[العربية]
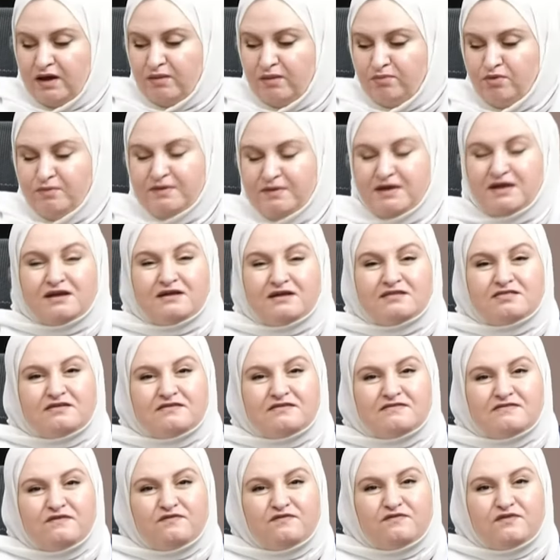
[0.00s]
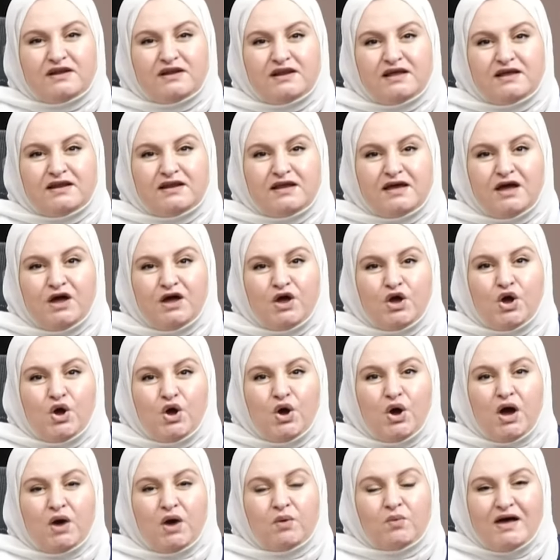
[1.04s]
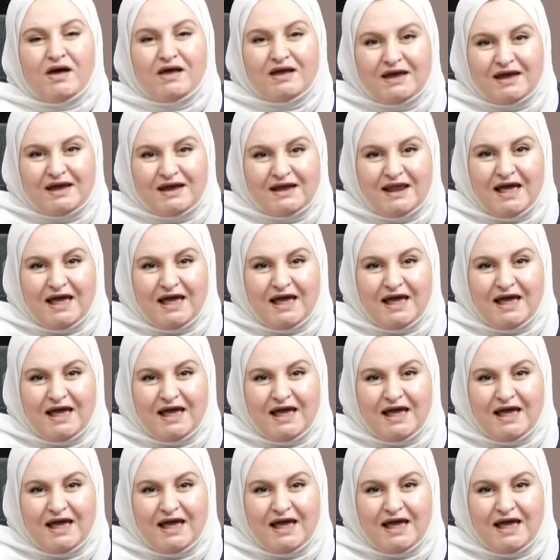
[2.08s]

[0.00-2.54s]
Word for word: ممكن أن تصفي لنا واقع